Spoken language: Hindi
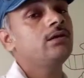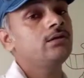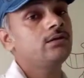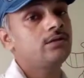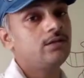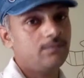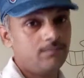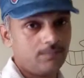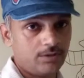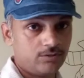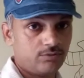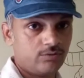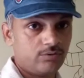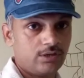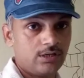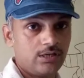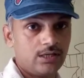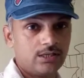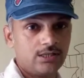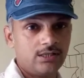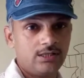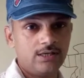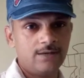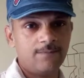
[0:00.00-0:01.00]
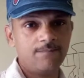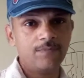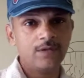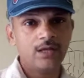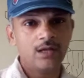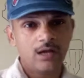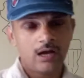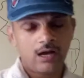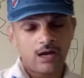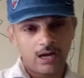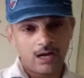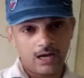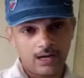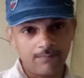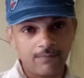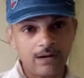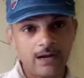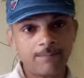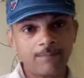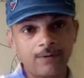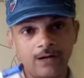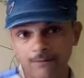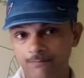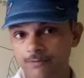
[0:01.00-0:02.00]
कीमत होने लगी है हम
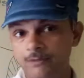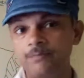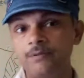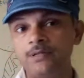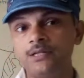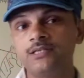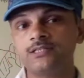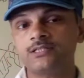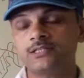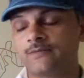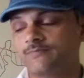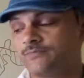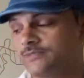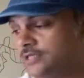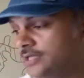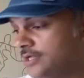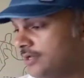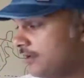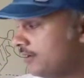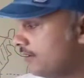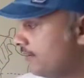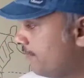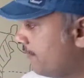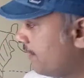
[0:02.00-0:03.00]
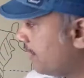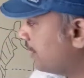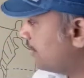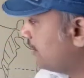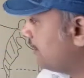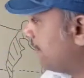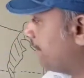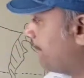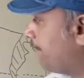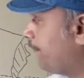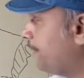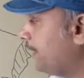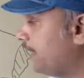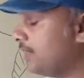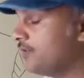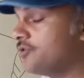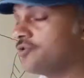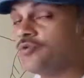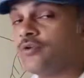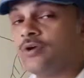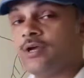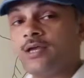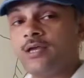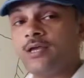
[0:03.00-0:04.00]
आप अभी भी नहीं समझे मगर ये पेड़
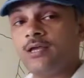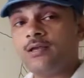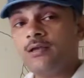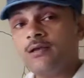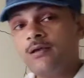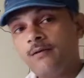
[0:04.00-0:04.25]
जो हैं